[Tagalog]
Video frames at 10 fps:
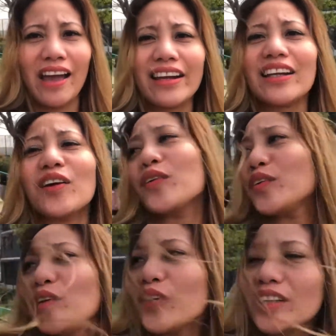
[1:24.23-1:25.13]

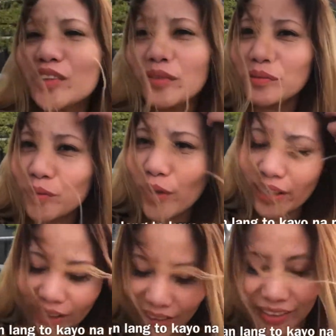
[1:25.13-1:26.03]
nako, itong buhay
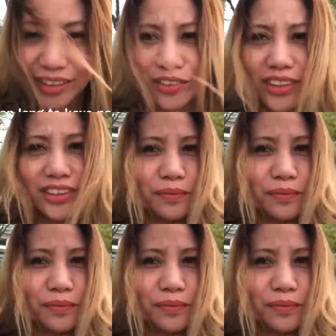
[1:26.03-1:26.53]
natin dito sa Japan,